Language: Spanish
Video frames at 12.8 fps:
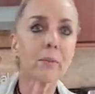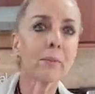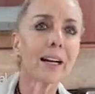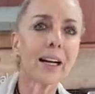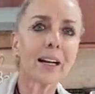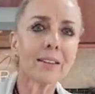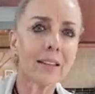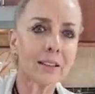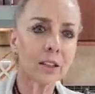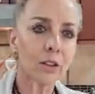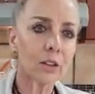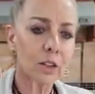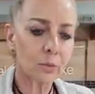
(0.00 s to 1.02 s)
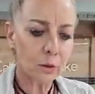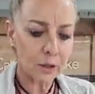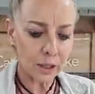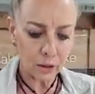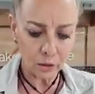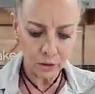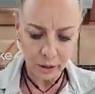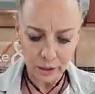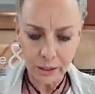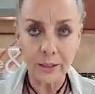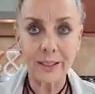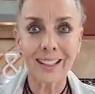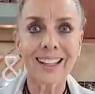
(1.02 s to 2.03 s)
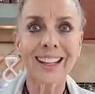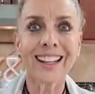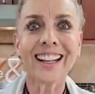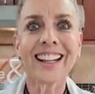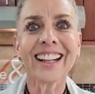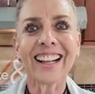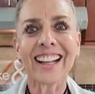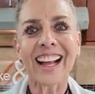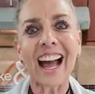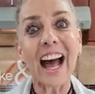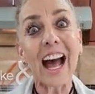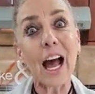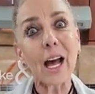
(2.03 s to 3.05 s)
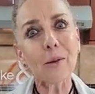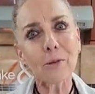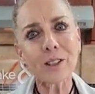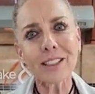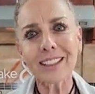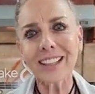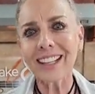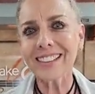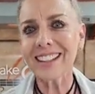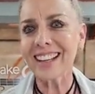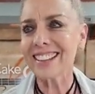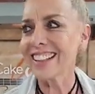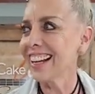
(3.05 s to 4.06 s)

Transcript: me regalas tantito desmoldador. Wow, qué hermosos ojos, chef. Ay, muchas gracias.